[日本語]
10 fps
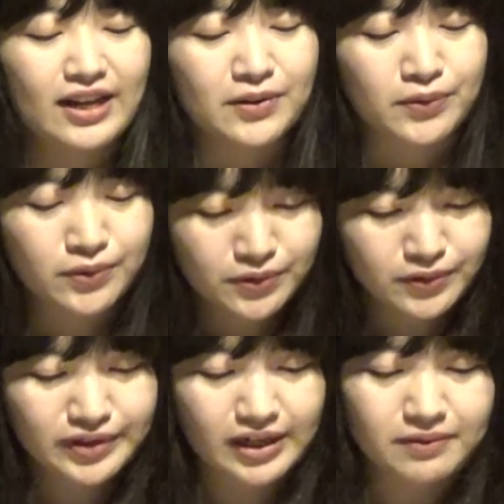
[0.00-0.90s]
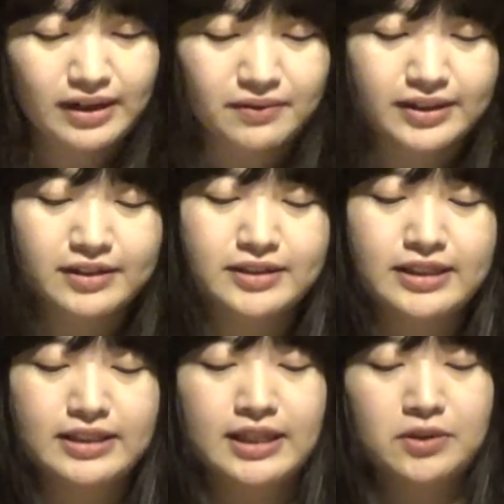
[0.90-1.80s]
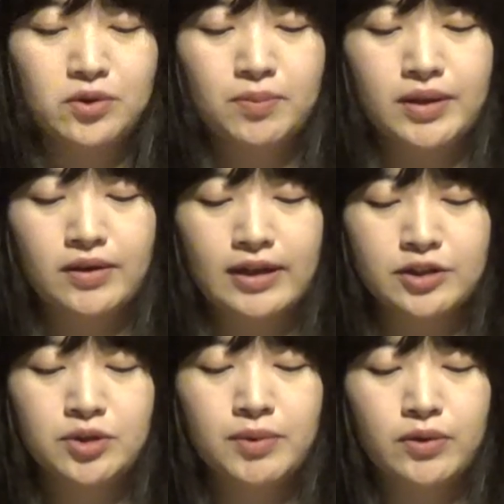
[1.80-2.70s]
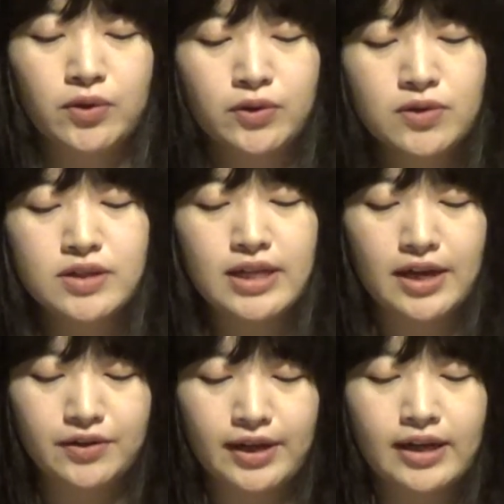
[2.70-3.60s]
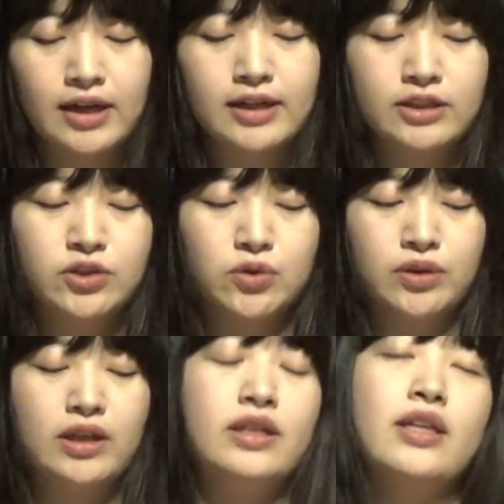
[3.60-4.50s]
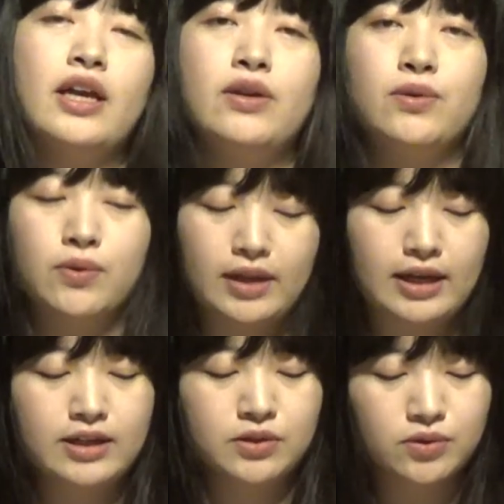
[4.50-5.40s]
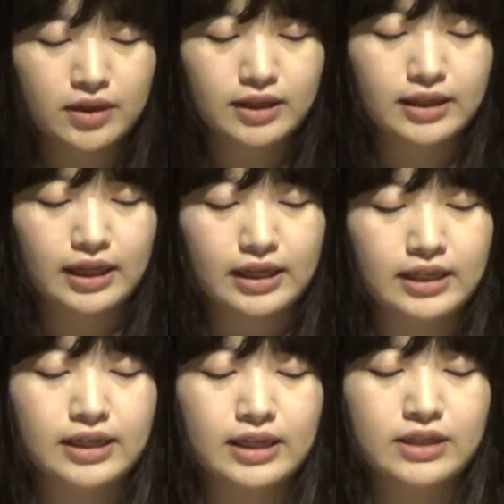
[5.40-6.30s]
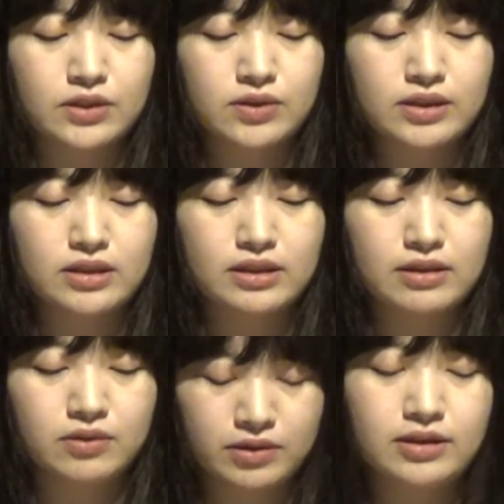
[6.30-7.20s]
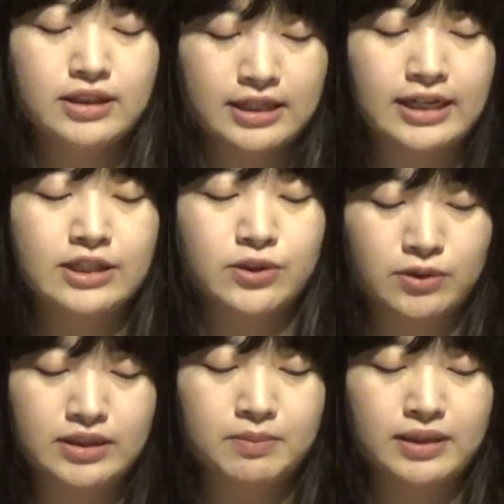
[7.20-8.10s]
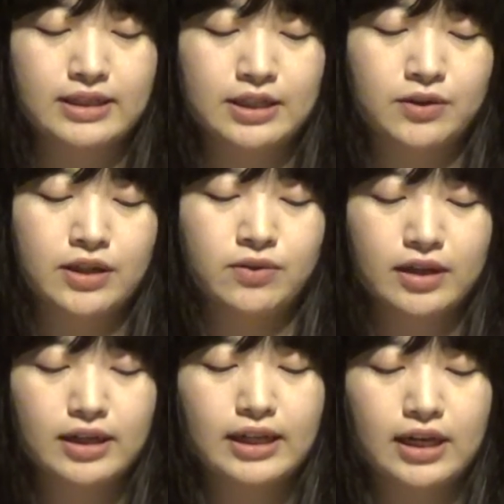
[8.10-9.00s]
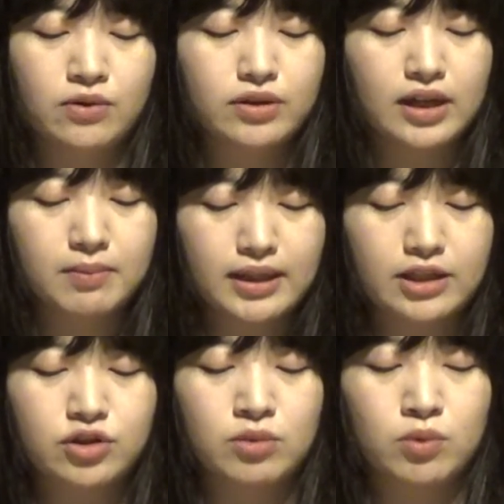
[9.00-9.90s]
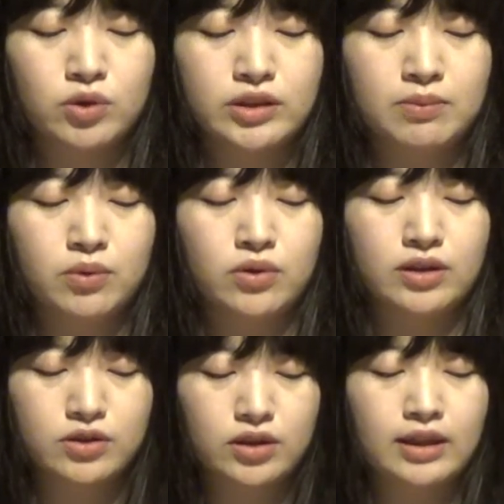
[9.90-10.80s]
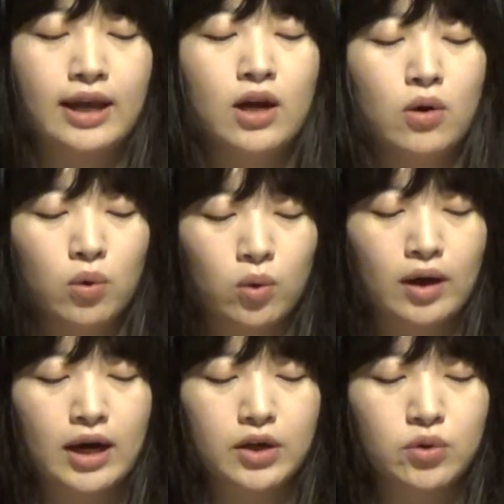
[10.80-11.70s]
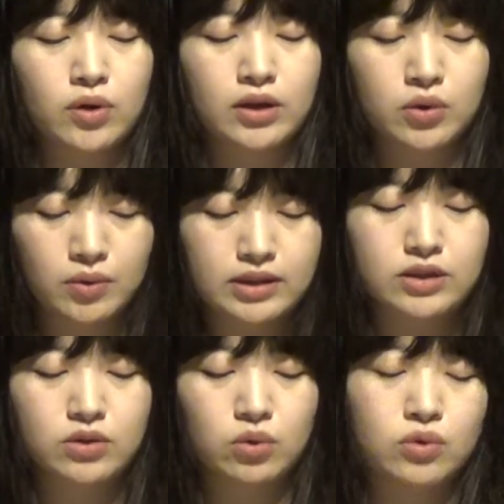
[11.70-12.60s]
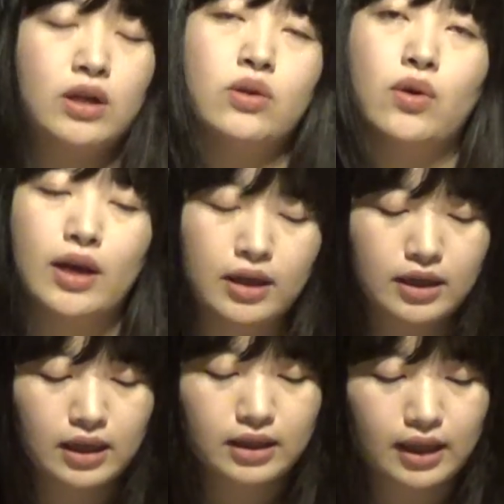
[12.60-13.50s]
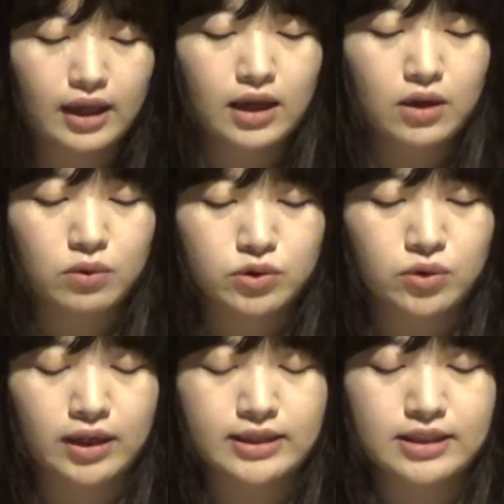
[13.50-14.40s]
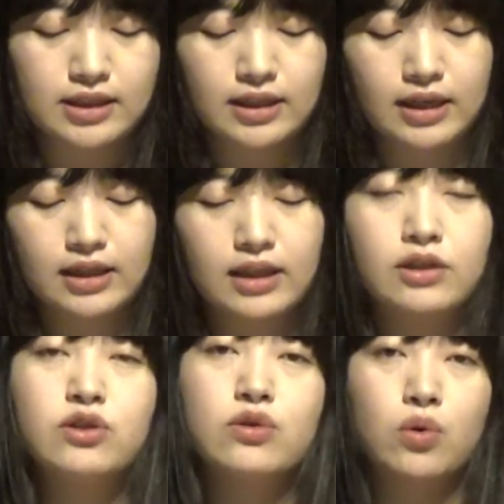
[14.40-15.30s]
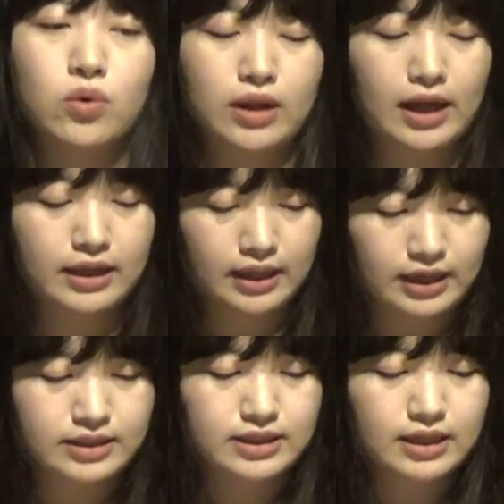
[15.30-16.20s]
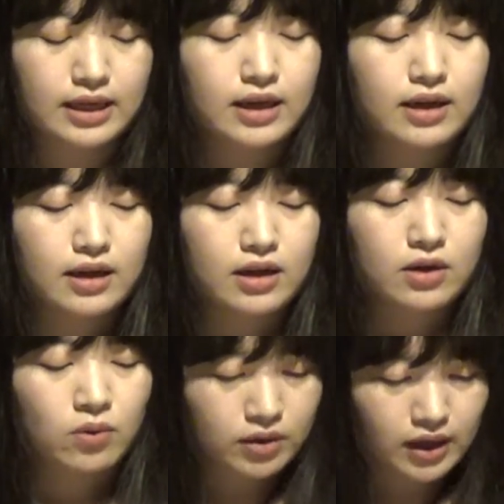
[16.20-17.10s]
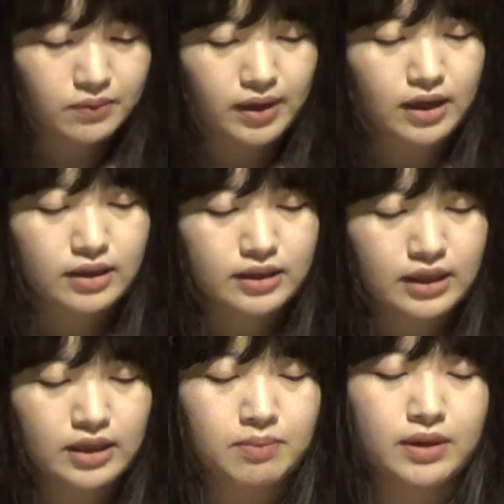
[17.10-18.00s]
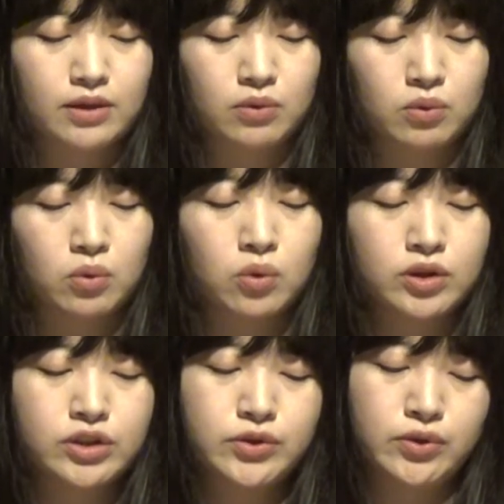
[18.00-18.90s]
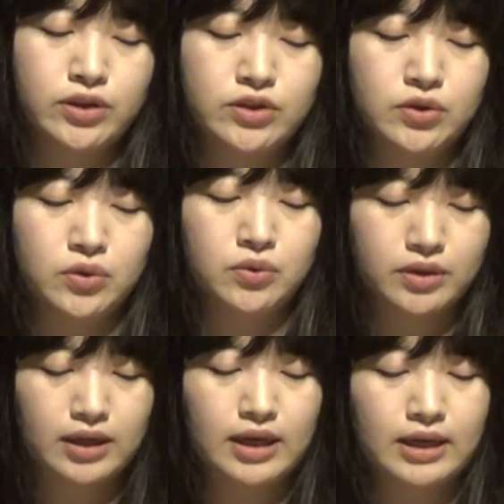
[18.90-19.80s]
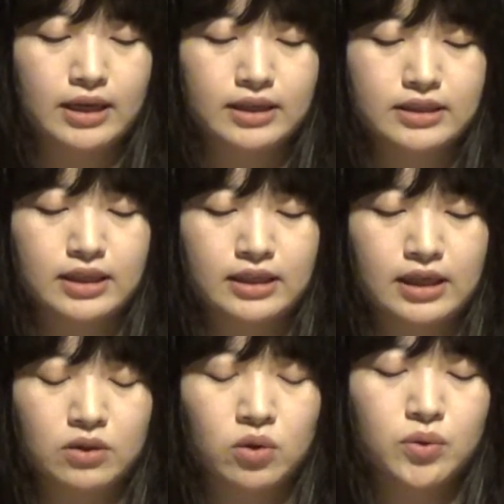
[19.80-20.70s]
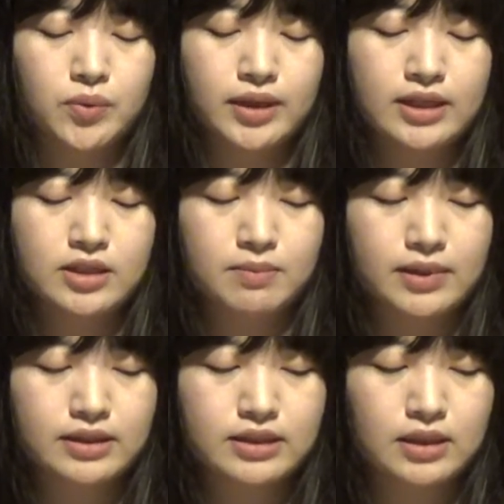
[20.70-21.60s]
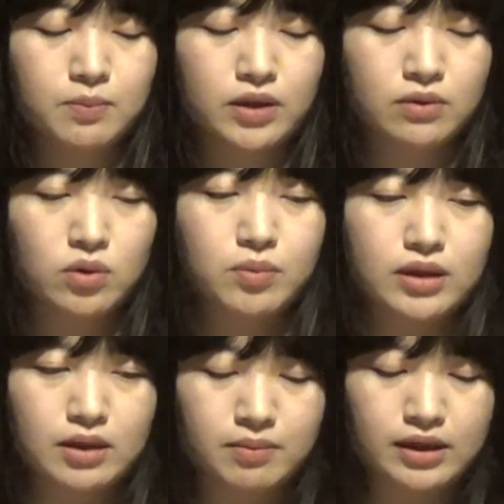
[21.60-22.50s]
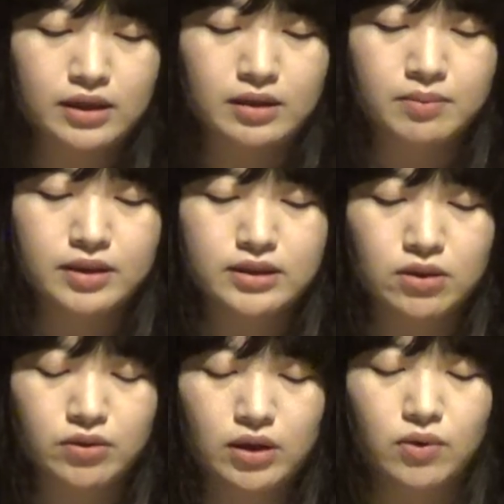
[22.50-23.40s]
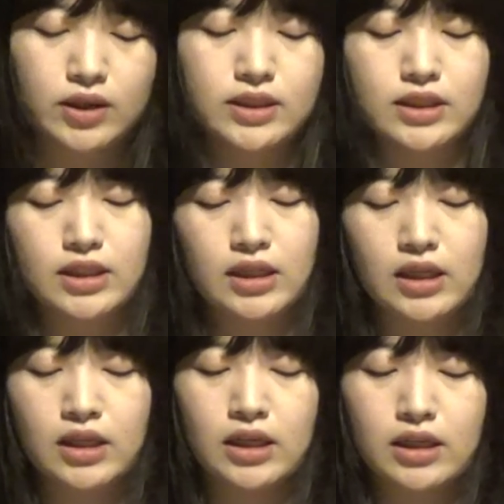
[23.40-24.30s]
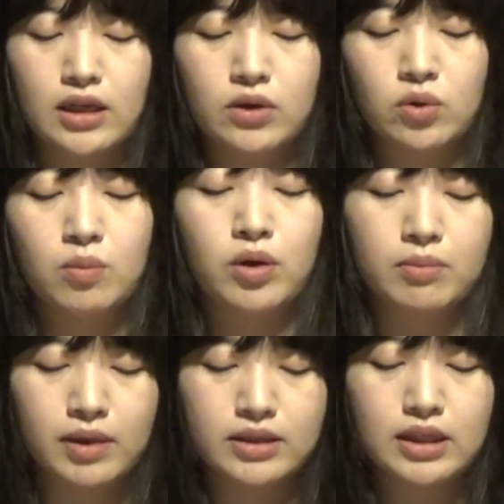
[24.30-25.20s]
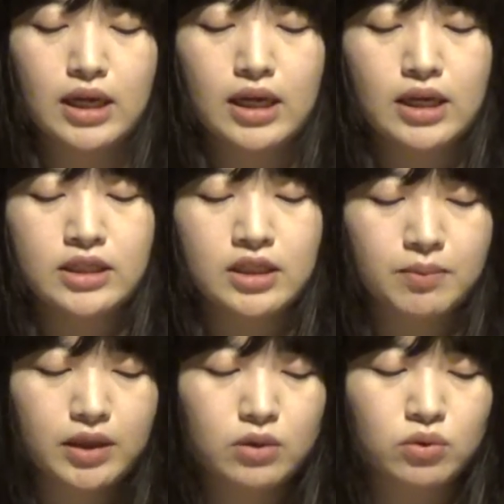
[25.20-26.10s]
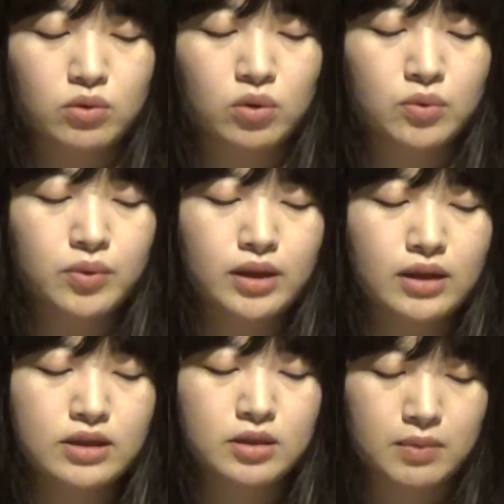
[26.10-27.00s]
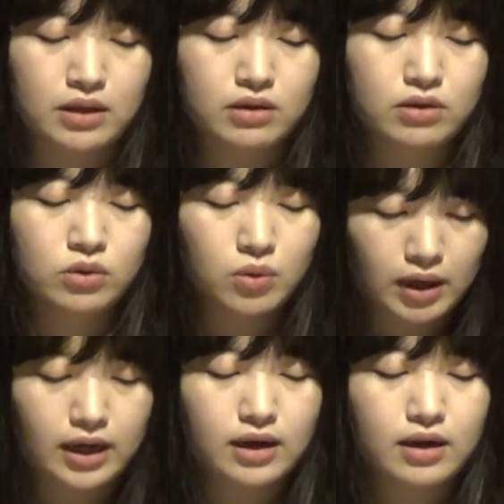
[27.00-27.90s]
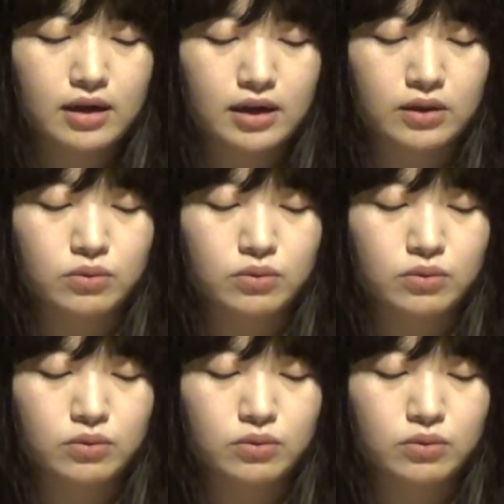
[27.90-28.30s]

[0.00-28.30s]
このコーナーは私佐藤美久が趣味の一つである映画鑑賞に行っているのでその中で1ヶ月うち1ヶ月のうち見た作品の中でいろんな意味で注目したものについて邦画洋画問わず独断と偏見でご紹介させていただくコーナーです。今回はテレビでの高視聴率を受け映画化された「コンフィデンスマン JP」を見てまいりましたのでお話しさせていただきたいと思いますちなみにこの「コンフィデンスマン」とはあ